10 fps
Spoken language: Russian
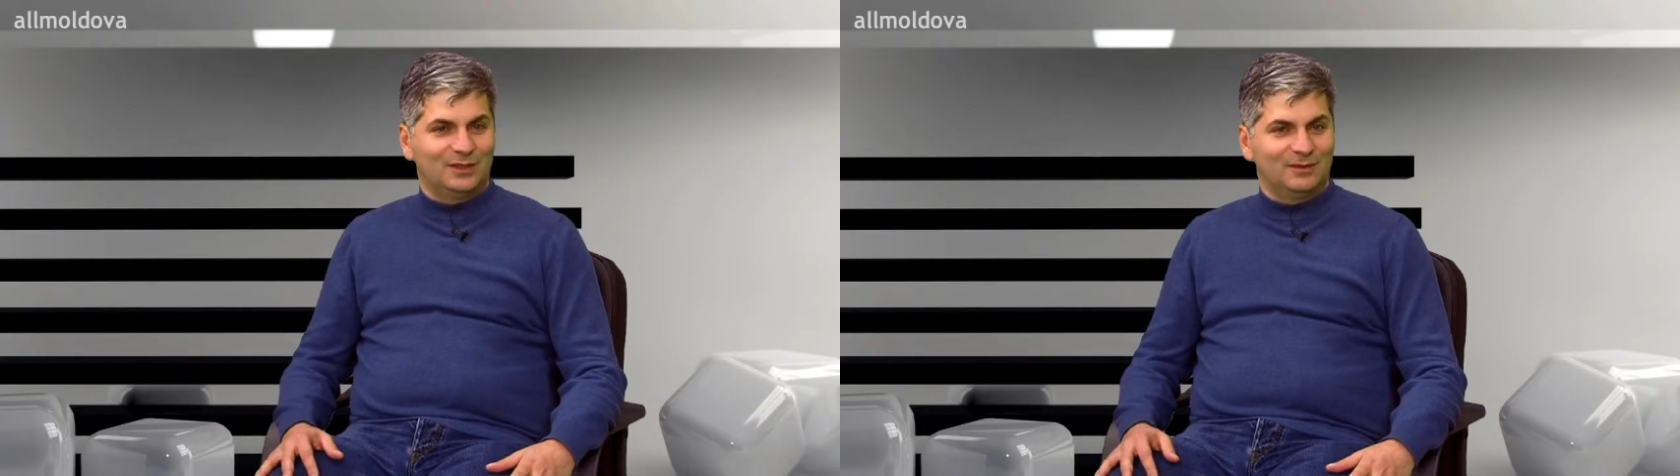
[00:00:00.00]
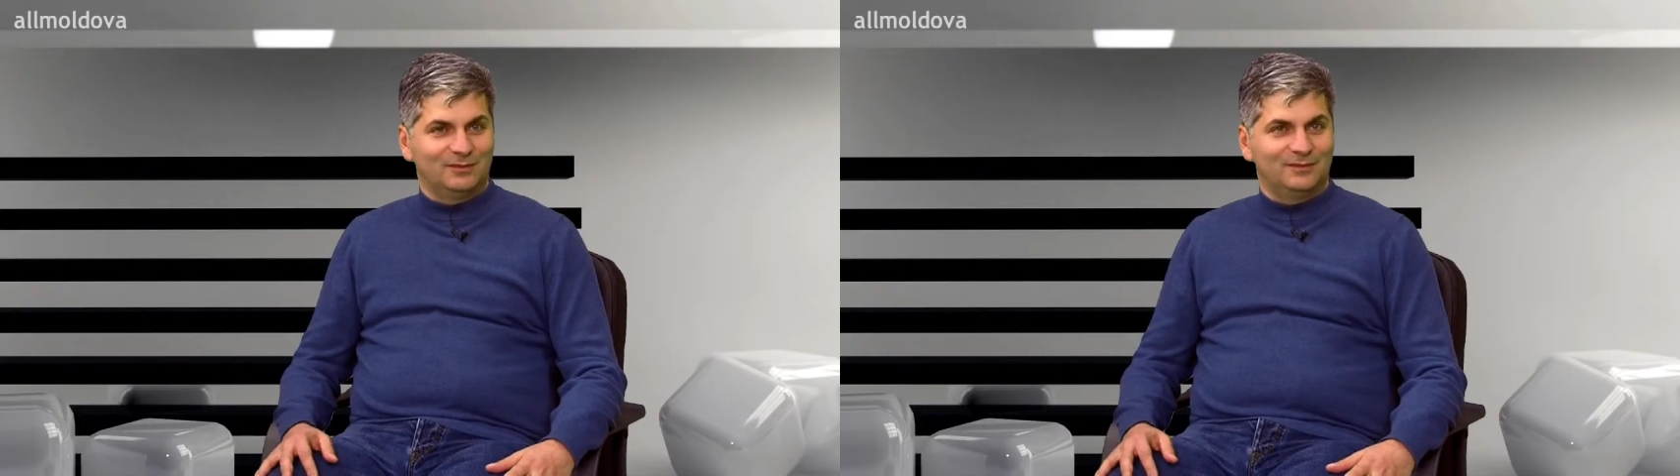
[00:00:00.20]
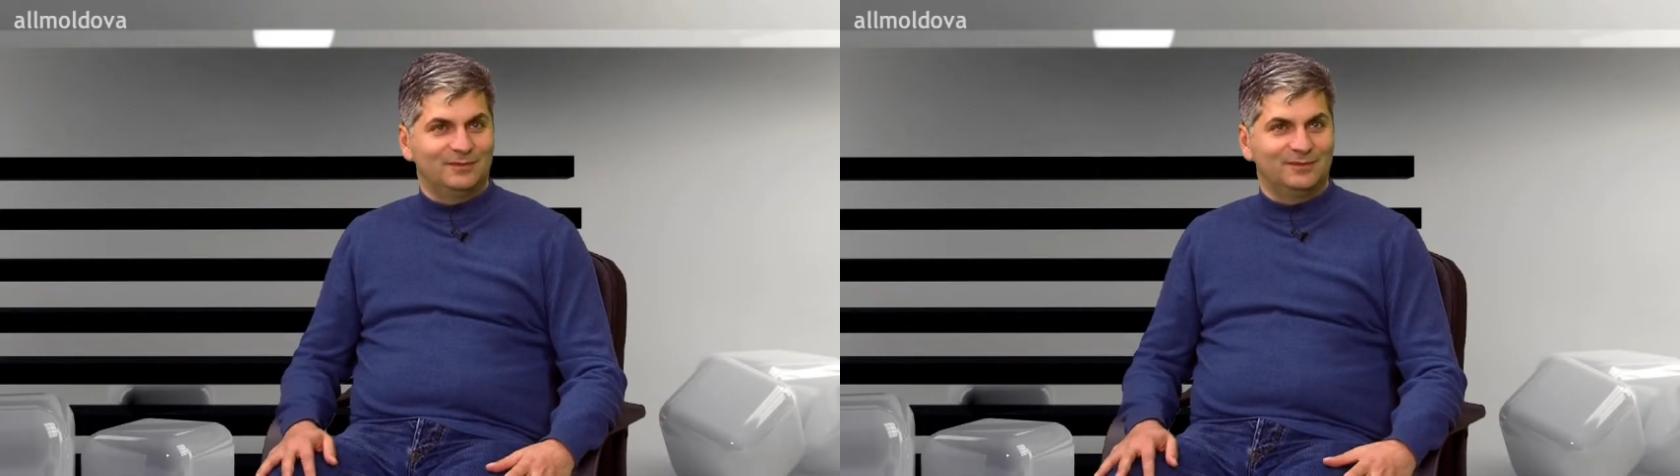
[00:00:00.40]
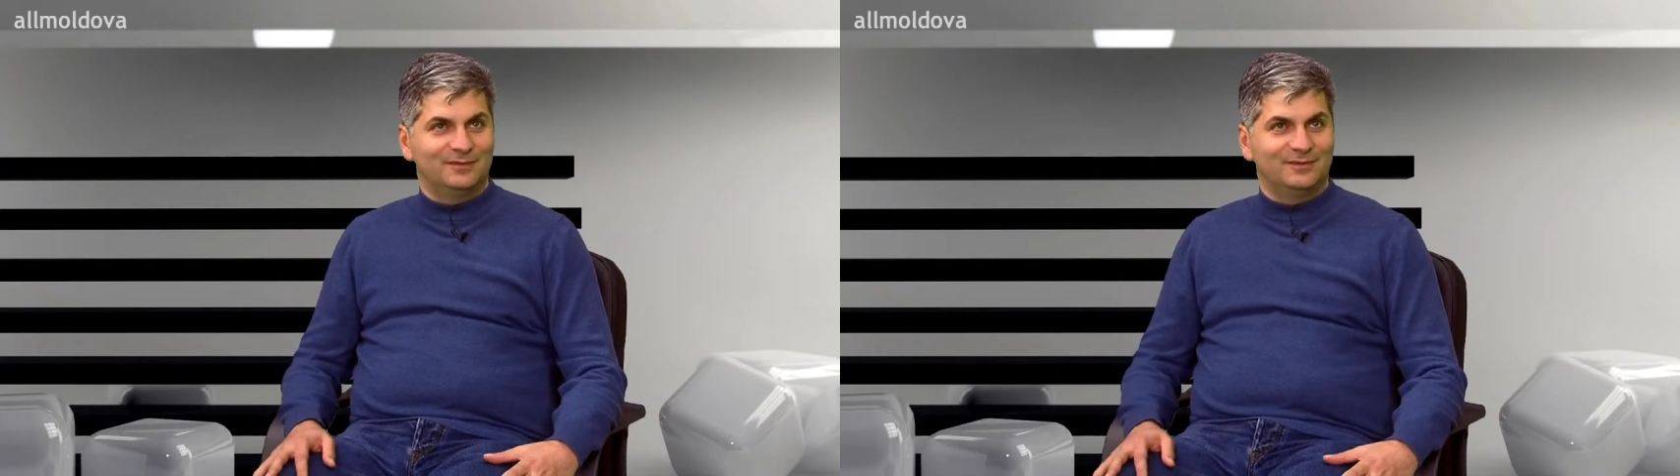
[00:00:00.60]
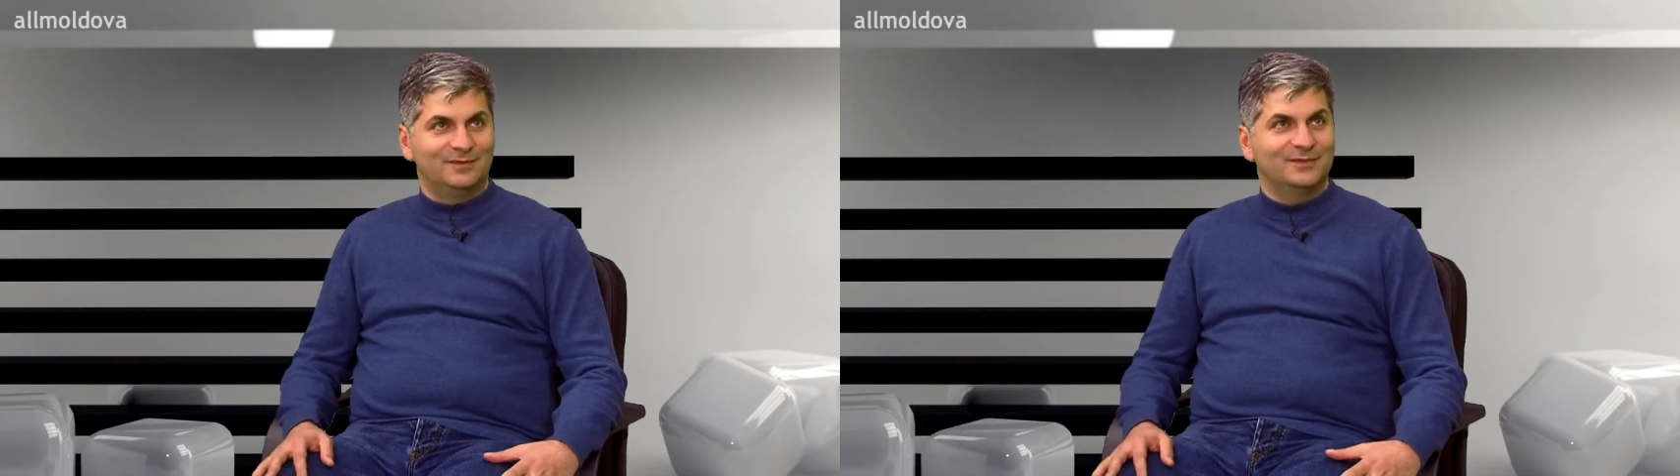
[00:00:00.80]
там
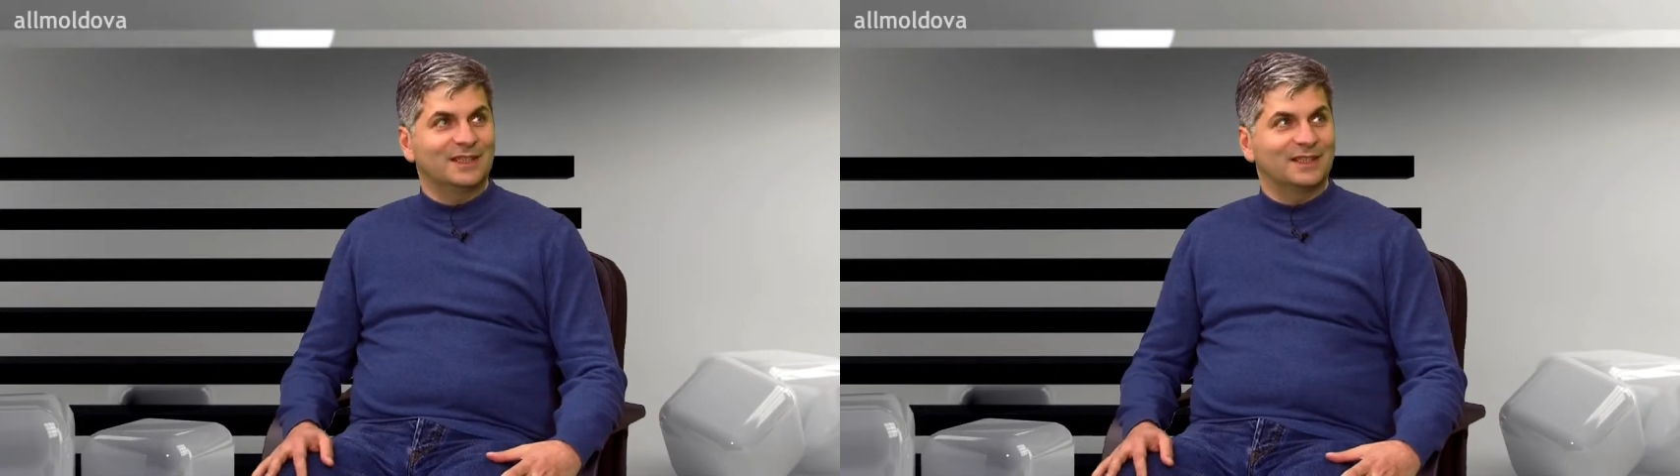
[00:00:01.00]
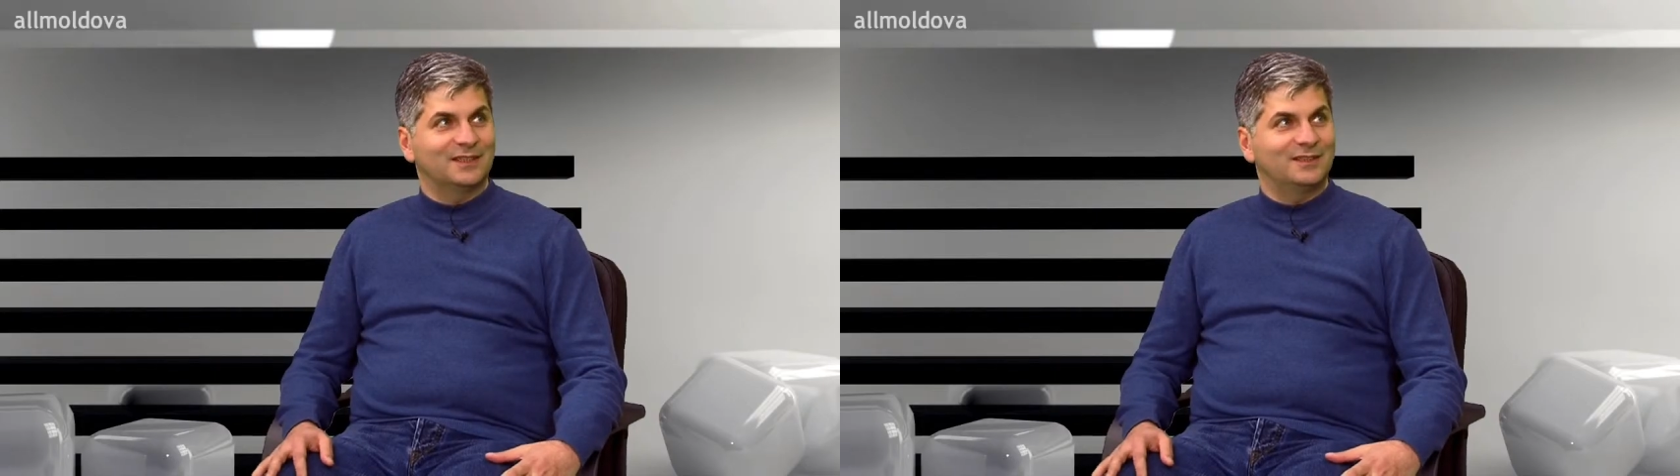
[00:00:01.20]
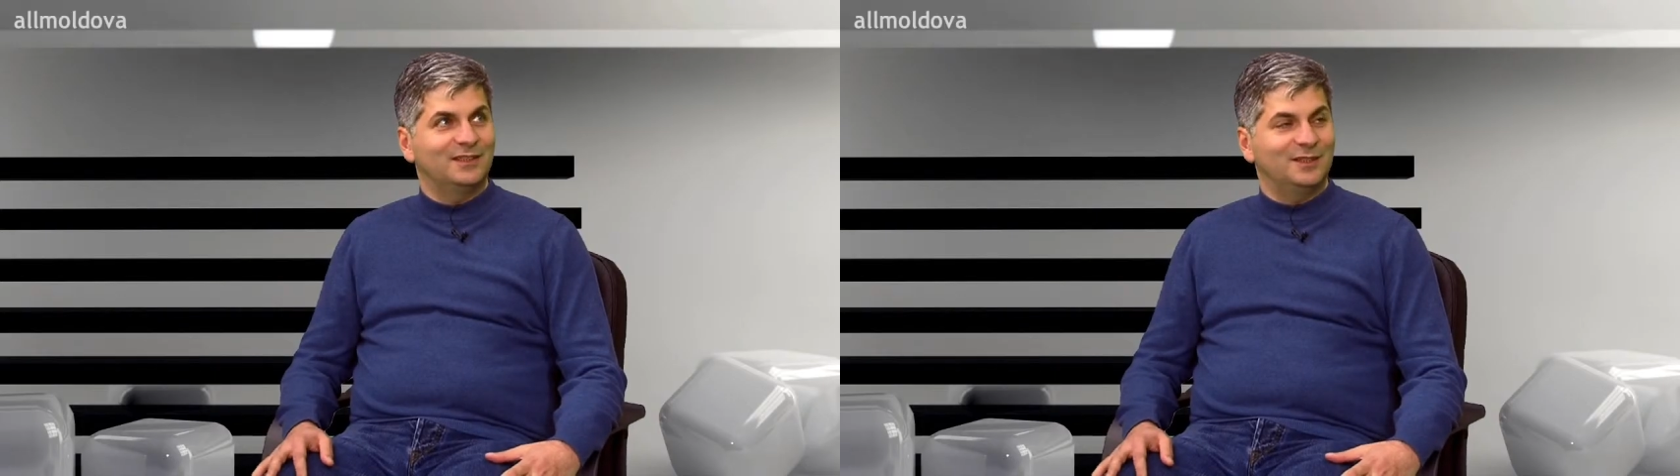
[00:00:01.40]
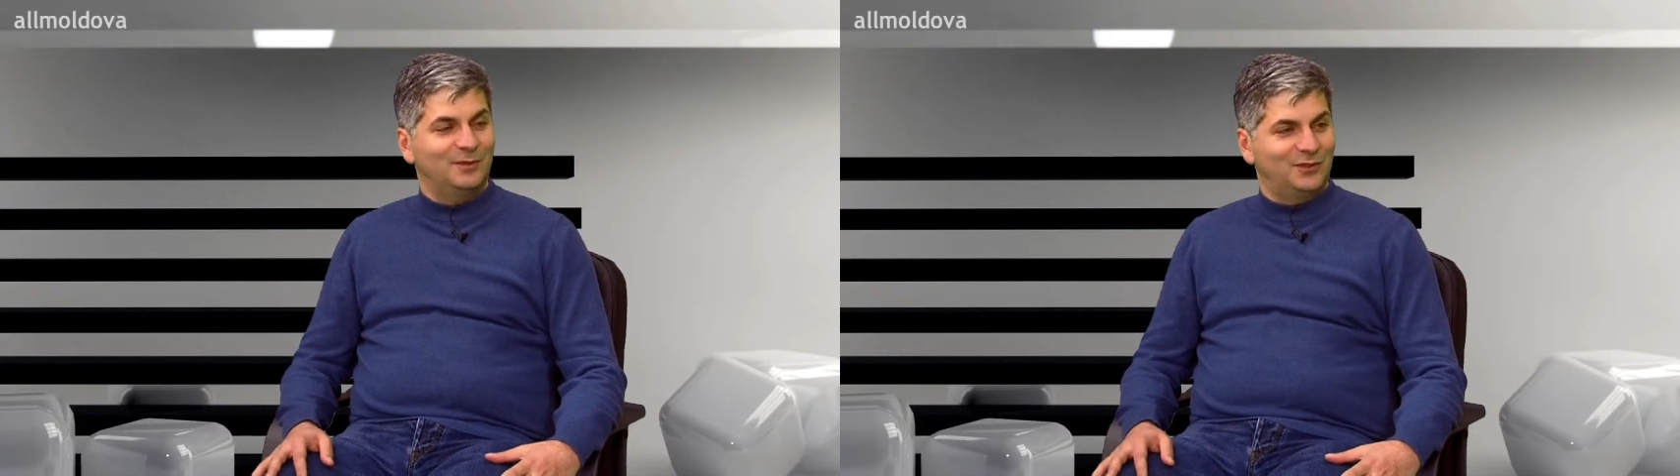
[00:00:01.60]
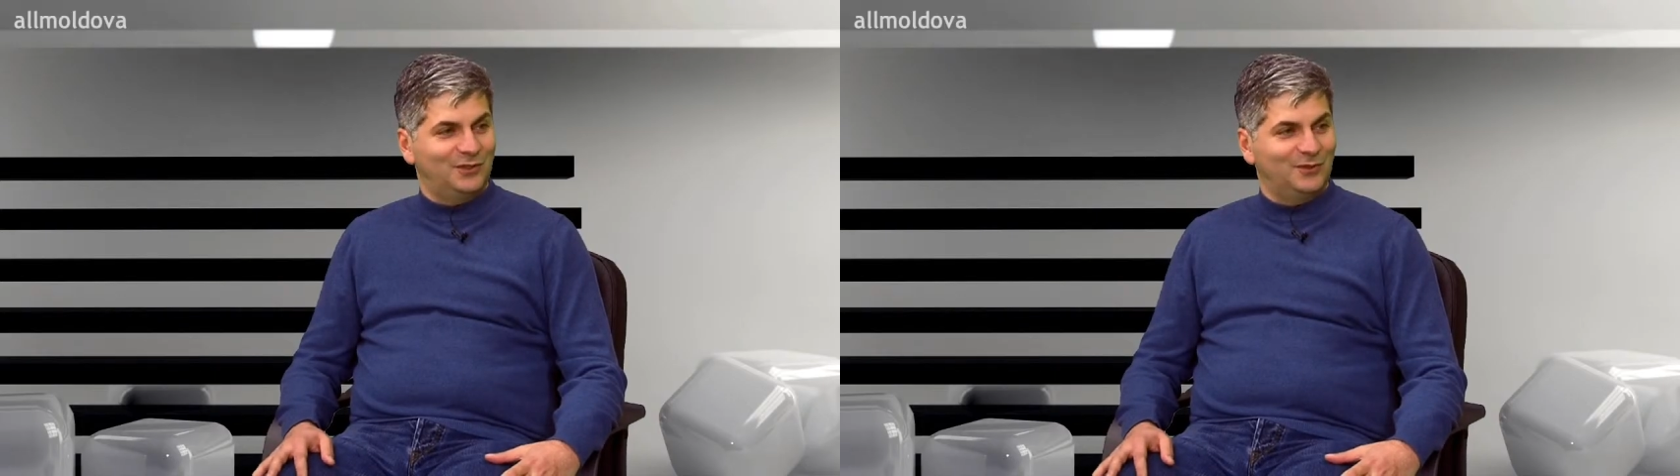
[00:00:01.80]
какие-то третьи
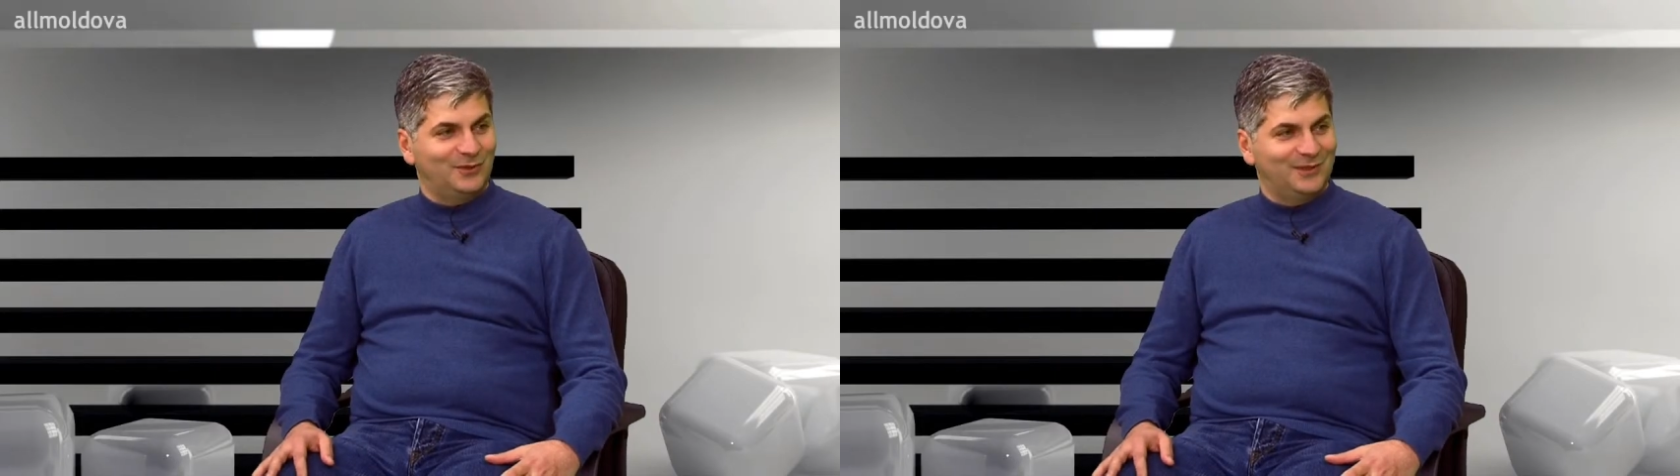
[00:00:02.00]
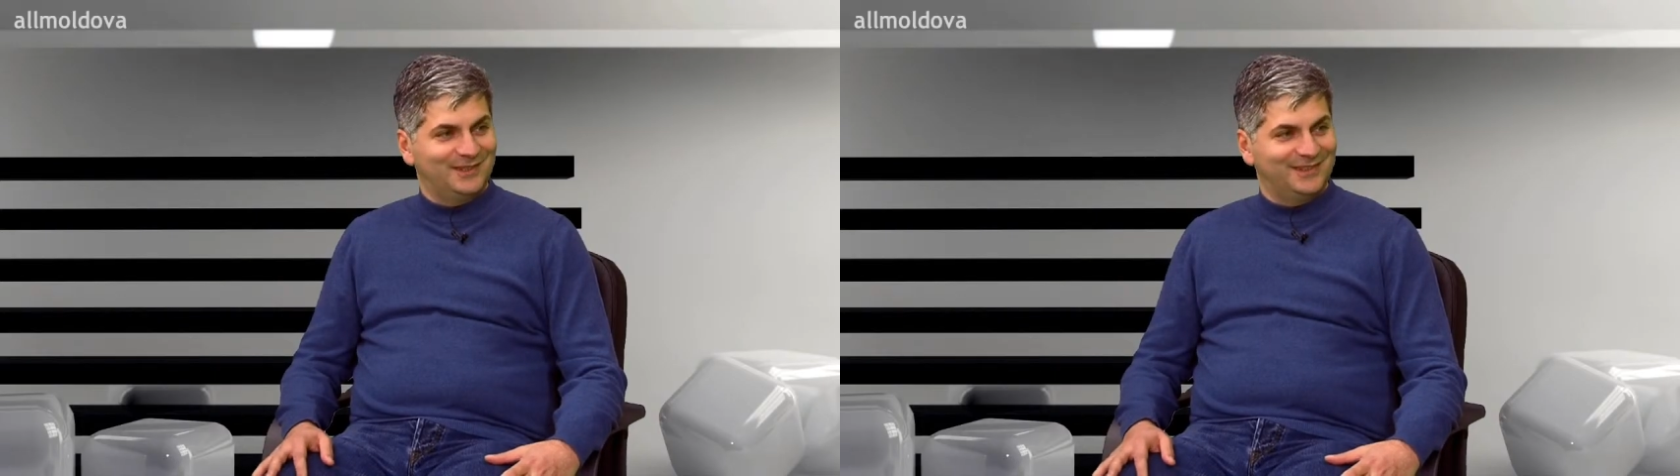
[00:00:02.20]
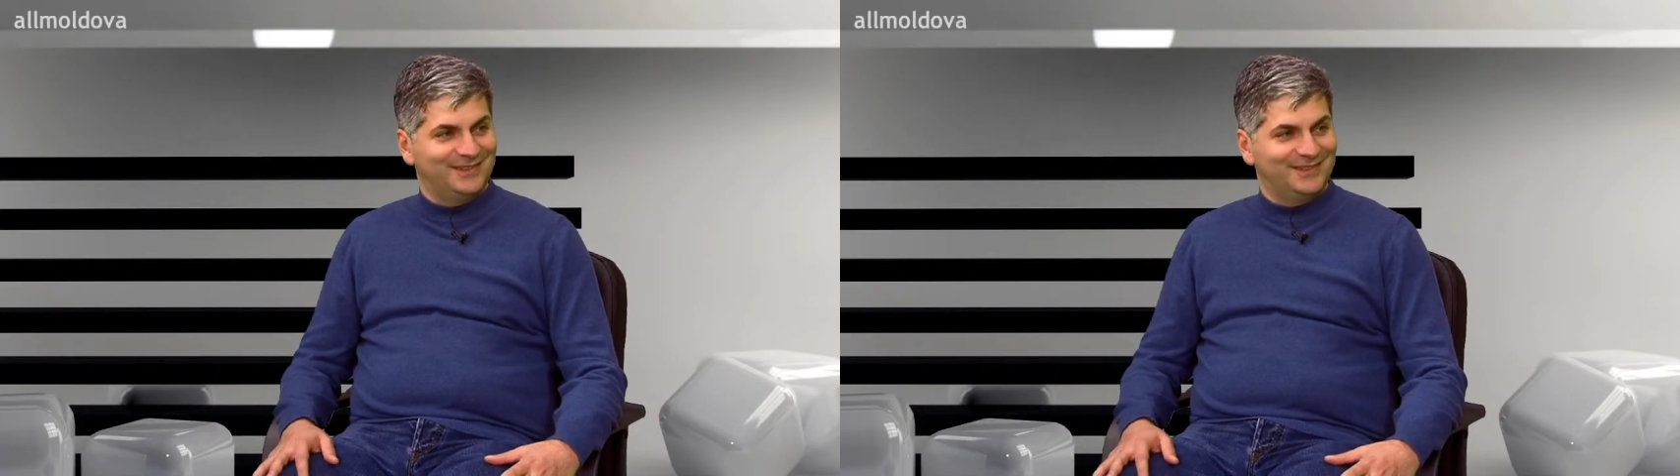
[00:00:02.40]
причины вообще.